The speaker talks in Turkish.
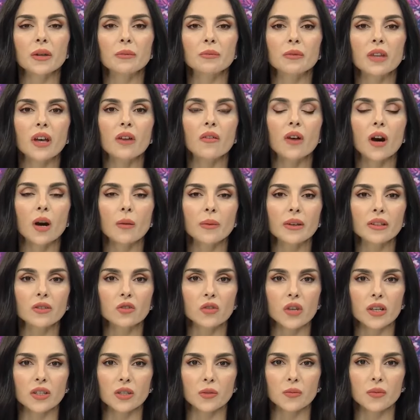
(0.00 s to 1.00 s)
Antep'ten
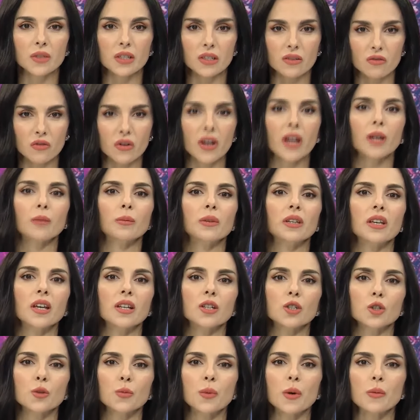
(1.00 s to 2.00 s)
devam edeceğiz. Şimdi sıcak
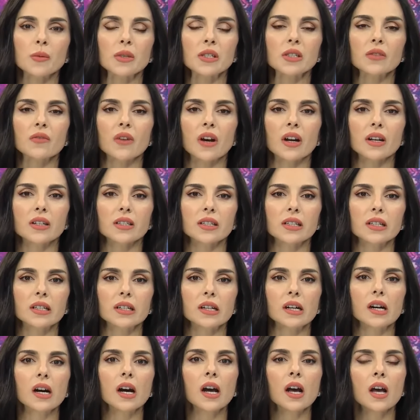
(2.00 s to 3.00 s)
bir gelişmemiz var
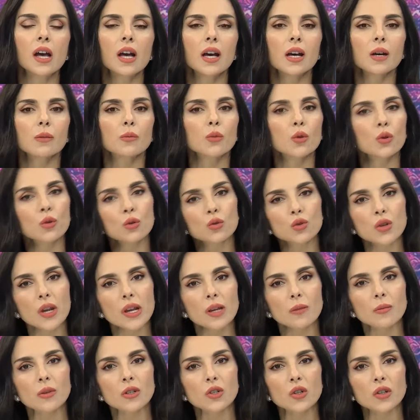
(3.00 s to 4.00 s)
zira.
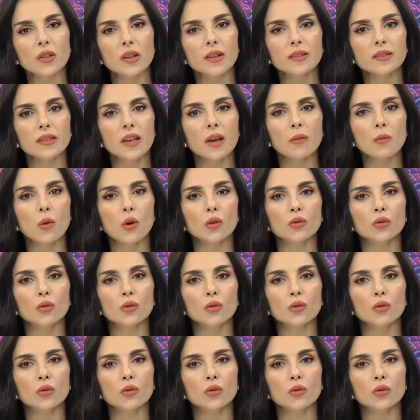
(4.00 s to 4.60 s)
Büyükçekmece'de TEM